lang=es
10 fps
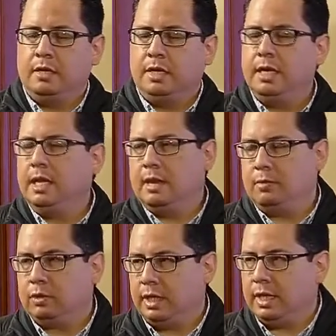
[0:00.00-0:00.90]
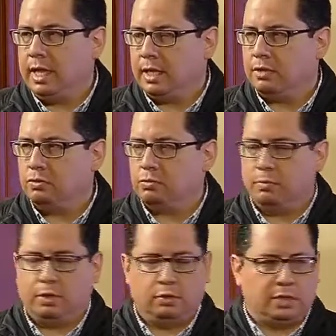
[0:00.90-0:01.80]
y la mortalidad que en su
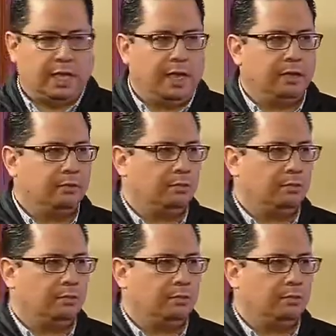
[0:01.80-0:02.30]
momento está